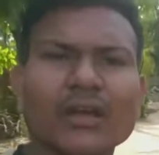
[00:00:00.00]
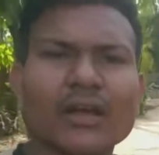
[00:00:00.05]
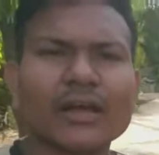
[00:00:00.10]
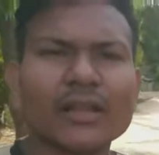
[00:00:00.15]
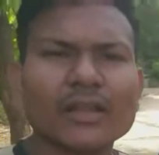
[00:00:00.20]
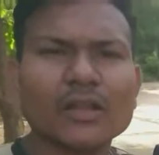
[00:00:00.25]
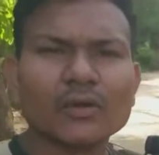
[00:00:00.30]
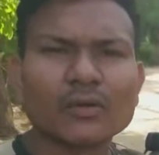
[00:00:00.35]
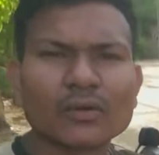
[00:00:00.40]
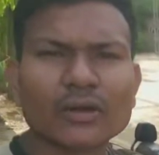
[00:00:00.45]

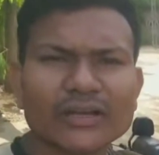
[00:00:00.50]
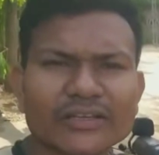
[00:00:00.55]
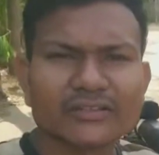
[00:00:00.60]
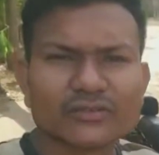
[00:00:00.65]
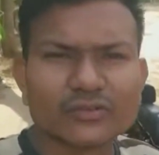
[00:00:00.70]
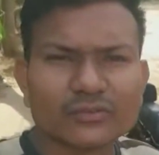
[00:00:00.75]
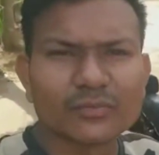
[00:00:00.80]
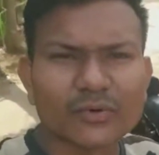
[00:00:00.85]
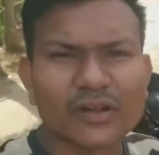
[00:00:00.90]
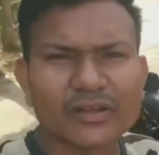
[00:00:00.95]
हेलो गाइस
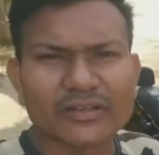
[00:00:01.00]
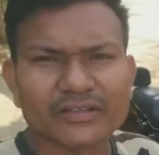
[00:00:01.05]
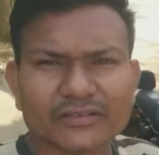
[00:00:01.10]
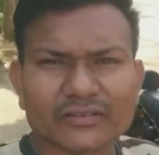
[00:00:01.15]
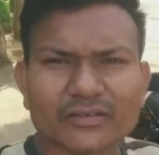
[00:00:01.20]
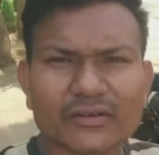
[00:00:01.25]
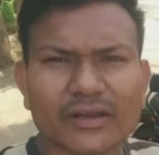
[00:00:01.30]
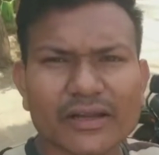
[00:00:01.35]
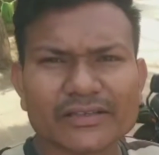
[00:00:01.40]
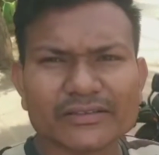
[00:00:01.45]
गुड मॉर्निंग
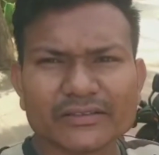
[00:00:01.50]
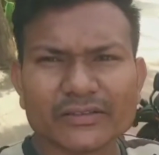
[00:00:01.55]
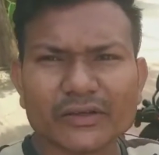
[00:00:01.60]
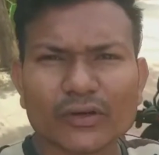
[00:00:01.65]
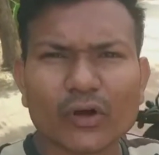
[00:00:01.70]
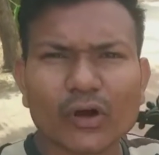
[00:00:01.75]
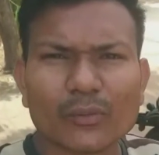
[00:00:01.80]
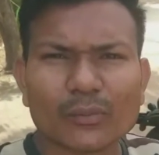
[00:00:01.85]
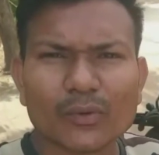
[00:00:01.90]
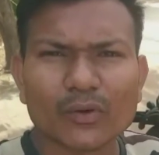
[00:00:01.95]
तो कैसे
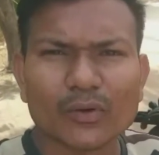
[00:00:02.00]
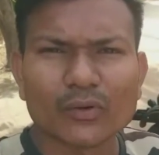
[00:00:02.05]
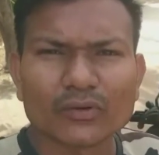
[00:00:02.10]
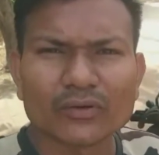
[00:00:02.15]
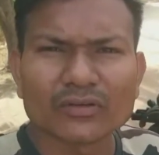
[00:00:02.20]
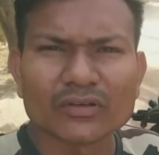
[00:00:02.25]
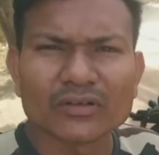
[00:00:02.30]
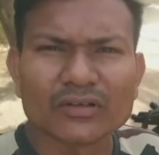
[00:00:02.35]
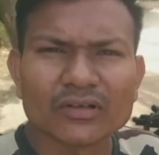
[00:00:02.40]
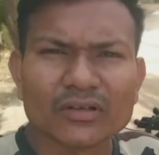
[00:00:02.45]
हो आप लोग
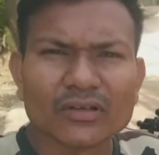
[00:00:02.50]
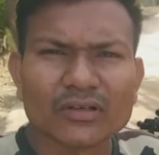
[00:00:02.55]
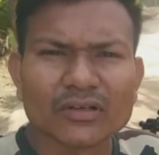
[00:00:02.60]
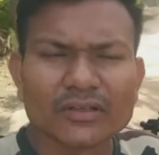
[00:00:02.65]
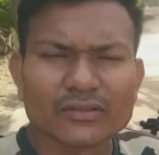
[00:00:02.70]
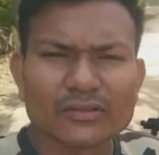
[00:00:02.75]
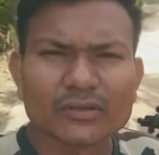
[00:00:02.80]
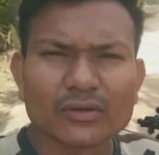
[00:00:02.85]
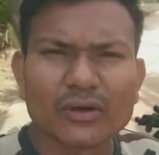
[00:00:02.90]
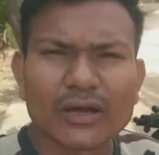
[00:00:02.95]

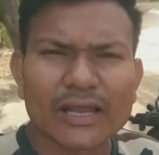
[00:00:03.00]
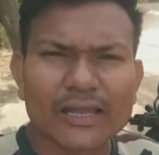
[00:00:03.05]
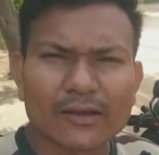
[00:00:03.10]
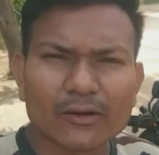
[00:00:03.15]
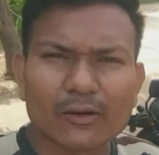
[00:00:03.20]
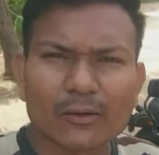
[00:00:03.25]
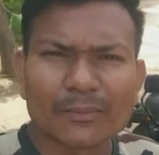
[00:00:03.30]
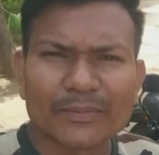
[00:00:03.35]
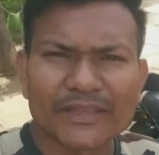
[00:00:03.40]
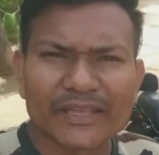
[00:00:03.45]
तो आई
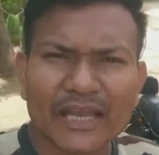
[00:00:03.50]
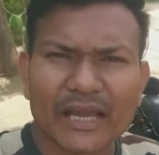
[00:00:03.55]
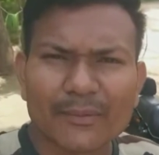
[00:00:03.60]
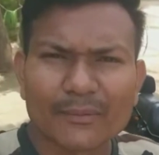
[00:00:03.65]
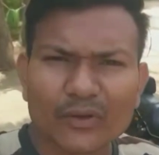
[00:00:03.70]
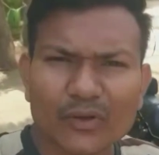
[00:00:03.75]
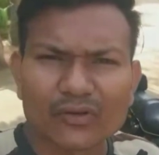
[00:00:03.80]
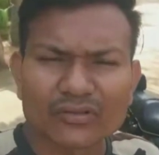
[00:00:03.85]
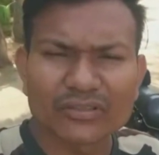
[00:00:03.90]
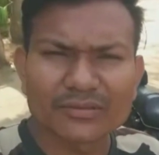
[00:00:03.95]
होप कि
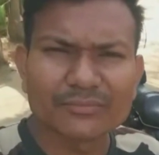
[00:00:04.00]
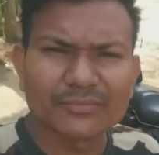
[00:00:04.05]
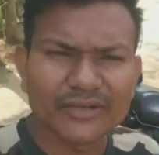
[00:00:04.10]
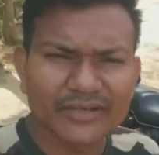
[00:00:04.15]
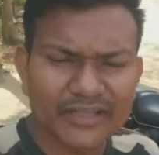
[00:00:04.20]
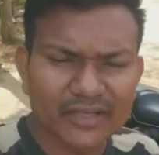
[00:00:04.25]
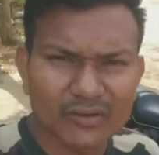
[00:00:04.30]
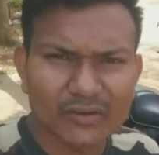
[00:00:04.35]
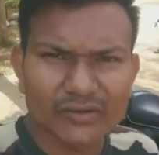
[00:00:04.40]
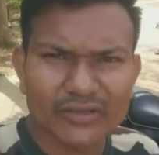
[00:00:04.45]
आप लोग सब
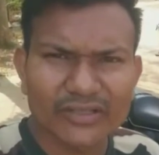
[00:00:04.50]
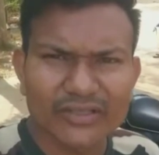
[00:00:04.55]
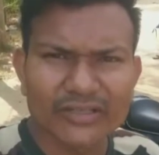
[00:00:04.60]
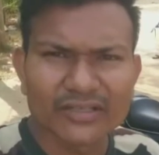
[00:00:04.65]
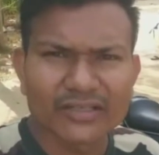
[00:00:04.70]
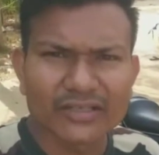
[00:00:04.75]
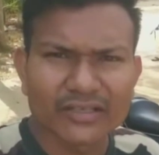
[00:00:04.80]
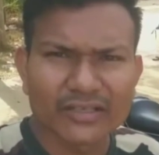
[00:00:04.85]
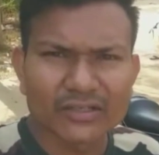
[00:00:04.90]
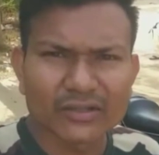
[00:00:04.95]
बढ़िया होगे
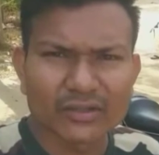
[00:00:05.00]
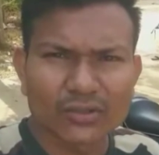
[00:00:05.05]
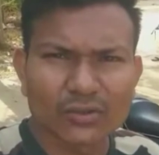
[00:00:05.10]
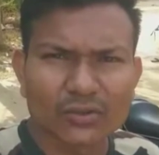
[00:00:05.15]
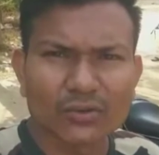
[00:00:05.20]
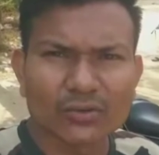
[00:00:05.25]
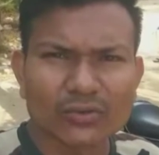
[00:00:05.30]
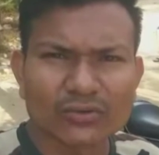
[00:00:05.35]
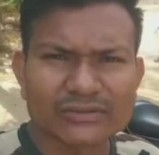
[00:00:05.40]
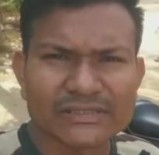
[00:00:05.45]
तो
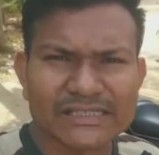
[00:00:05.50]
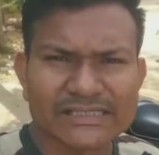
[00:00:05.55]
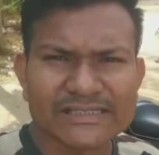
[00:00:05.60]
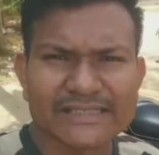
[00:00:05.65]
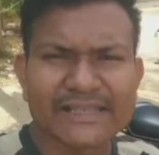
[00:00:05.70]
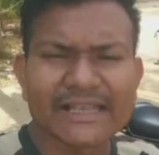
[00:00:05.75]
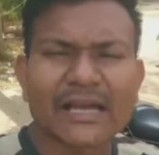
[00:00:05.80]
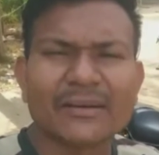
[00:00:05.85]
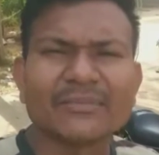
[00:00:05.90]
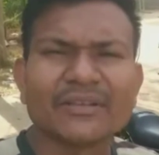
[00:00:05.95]

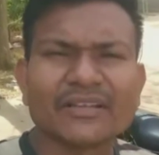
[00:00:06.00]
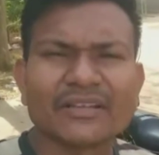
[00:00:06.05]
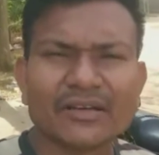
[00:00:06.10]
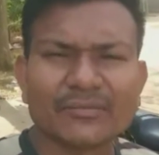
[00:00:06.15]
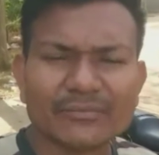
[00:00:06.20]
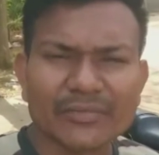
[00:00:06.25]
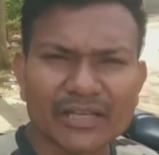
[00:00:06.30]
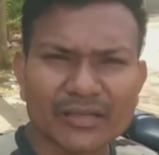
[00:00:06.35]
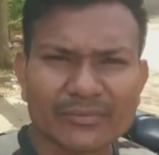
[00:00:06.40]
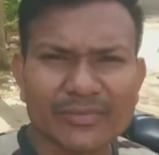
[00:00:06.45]
जैसे कि आपने
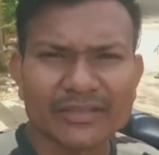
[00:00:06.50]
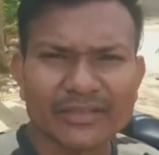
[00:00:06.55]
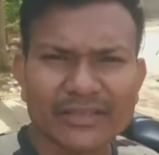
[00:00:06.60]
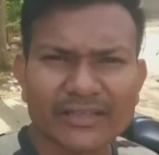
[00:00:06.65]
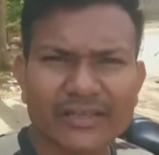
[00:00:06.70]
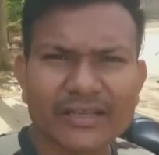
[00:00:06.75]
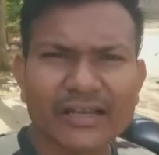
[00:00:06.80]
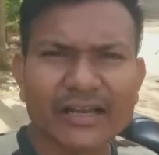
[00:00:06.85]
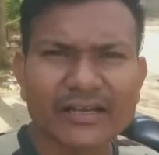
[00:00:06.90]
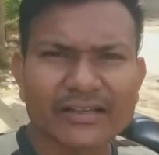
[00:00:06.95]
थंबेल में
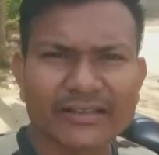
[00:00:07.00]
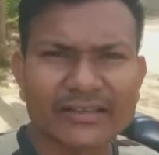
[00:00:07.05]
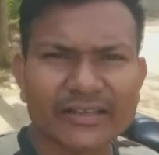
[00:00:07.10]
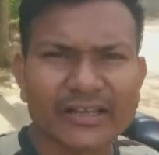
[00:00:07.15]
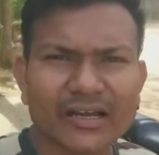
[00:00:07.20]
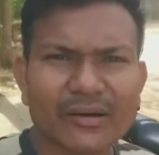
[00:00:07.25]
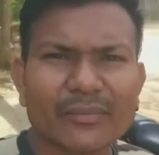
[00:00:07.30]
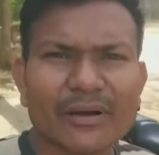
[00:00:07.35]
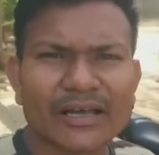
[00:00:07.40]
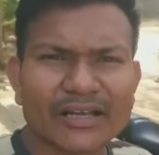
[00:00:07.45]
देखा कि
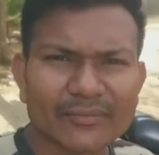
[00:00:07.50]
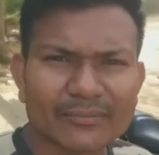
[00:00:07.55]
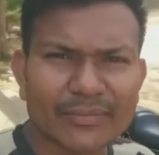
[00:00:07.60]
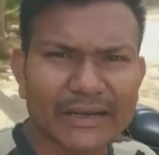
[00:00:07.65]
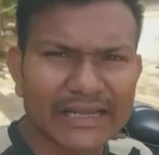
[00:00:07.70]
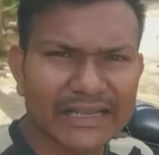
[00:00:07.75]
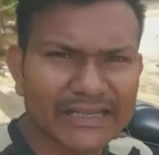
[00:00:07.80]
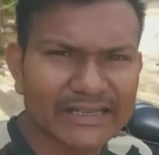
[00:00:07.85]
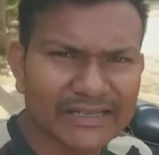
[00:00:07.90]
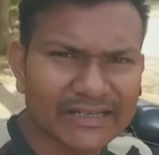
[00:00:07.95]
हमारे
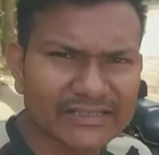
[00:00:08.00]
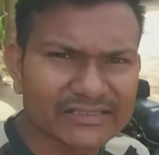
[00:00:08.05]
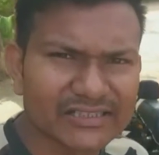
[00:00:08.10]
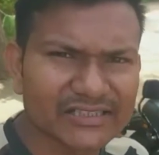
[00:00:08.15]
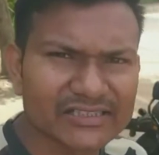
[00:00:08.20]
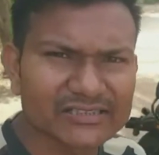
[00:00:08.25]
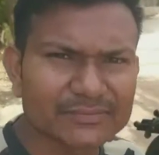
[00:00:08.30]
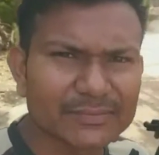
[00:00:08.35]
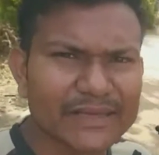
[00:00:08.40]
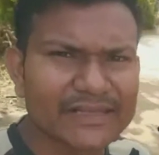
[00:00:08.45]
बाइक का
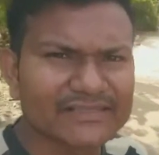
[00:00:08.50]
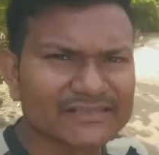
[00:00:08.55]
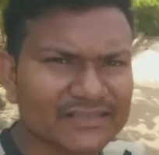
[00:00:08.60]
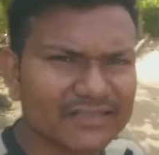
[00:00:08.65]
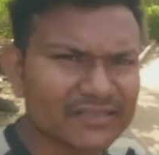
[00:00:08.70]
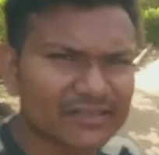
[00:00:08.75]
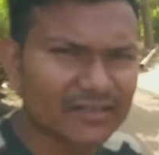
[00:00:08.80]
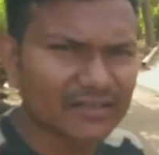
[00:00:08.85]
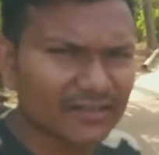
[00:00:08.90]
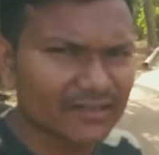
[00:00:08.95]

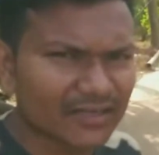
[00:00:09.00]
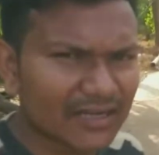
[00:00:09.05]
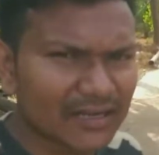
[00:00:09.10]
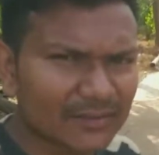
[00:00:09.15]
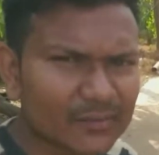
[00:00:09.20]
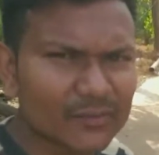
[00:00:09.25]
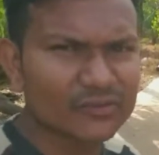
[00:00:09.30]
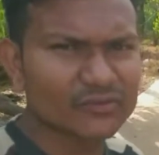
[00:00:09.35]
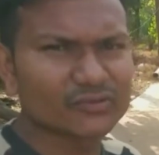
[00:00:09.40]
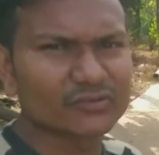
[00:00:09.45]
सस्पेंसर
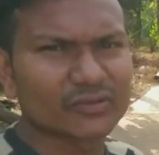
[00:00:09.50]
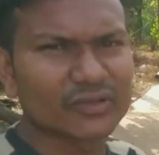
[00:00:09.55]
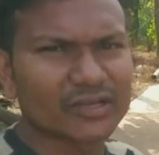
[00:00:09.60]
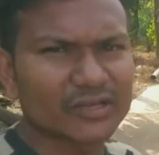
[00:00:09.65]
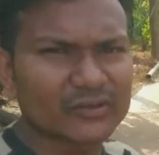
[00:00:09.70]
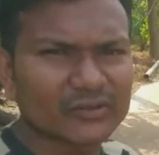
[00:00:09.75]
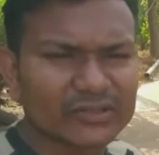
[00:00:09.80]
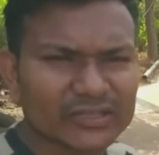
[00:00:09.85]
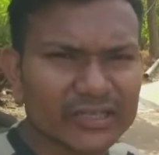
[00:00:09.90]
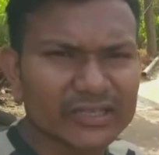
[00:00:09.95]
ख़राब हो चुका है
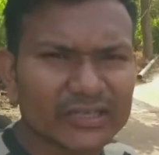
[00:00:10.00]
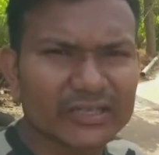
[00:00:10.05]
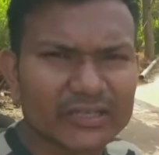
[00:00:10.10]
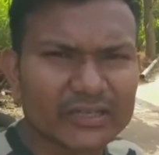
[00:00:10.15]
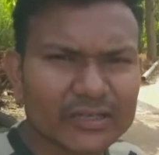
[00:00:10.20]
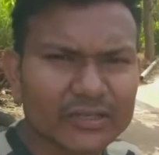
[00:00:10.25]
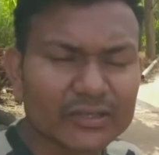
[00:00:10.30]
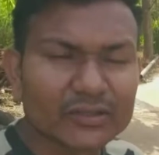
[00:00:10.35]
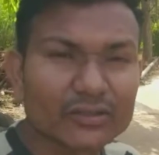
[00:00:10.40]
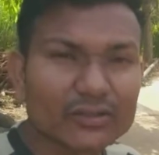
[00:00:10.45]
ओके
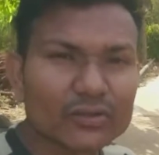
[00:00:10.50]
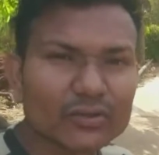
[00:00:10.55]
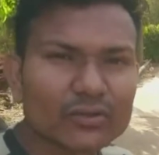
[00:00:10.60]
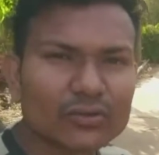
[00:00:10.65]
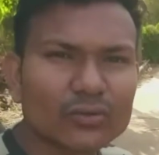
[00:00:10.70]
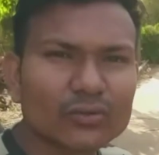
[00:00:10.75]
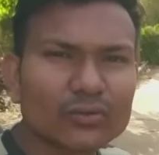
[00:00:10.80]
तो